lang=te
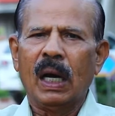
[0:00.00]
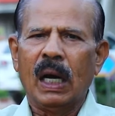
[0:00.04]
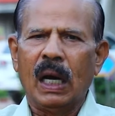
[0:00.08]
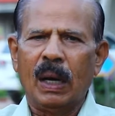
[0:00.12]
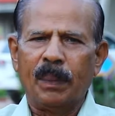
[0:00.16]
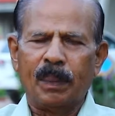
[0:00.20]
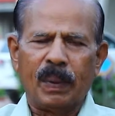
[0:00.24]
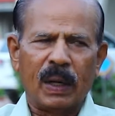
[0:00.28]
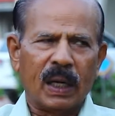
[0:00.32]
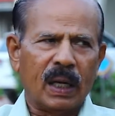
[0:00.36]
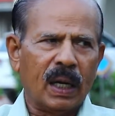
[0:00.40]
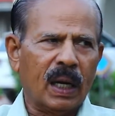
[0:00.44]
ఆ
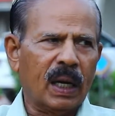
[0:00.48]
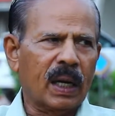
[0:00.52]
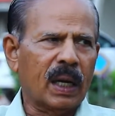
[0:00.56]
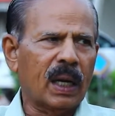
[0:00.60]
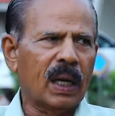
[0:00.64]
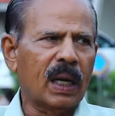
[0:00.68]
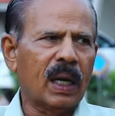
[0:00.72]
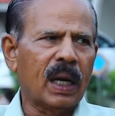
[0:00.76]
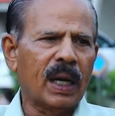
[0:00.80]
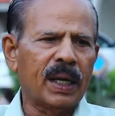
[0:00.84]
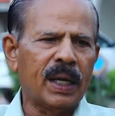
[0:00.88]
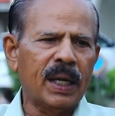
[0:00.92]

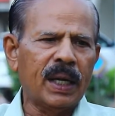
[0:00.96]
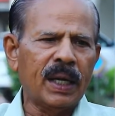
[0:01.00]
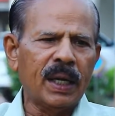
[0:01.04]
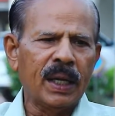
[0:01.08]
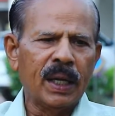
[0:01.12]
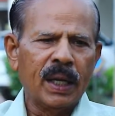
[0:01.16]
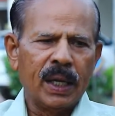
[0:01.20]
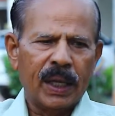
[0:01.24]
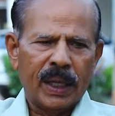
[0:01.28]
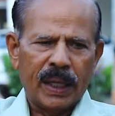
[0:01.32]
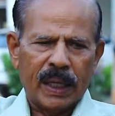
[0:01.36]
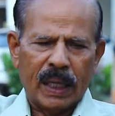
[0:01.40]
ప్రకారంగానే
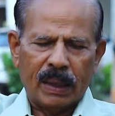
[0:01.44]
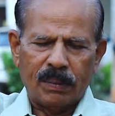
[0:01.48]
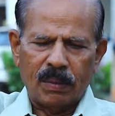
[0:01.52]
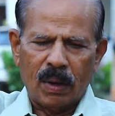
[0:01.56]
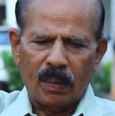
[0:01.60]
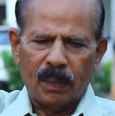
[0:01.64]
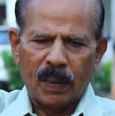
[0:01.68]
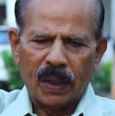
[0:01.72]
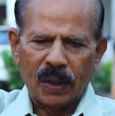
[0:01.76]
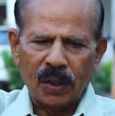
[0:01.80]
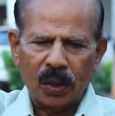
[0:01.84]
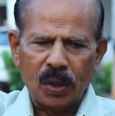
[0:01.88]

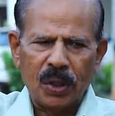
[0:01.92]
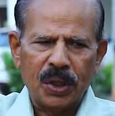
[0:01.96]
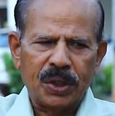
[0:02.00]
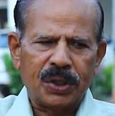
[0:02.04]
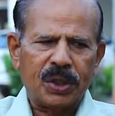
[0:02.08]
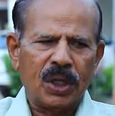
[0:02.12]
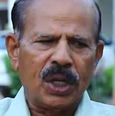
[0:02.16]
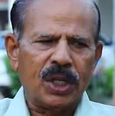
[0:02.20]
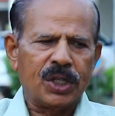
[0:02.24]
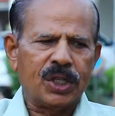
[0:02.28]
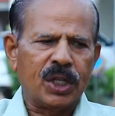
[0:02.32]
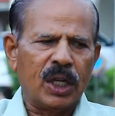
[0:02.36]
హిమభటులు బడులు
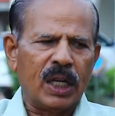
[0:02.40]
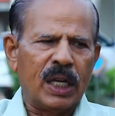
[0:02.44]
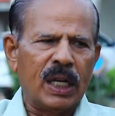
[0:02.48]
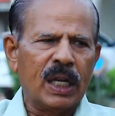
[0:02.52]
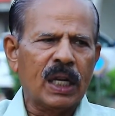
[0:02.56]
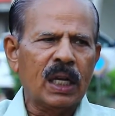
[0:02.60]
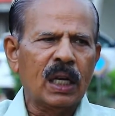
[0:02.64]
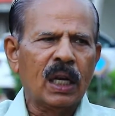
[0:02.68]
వచ్చేసి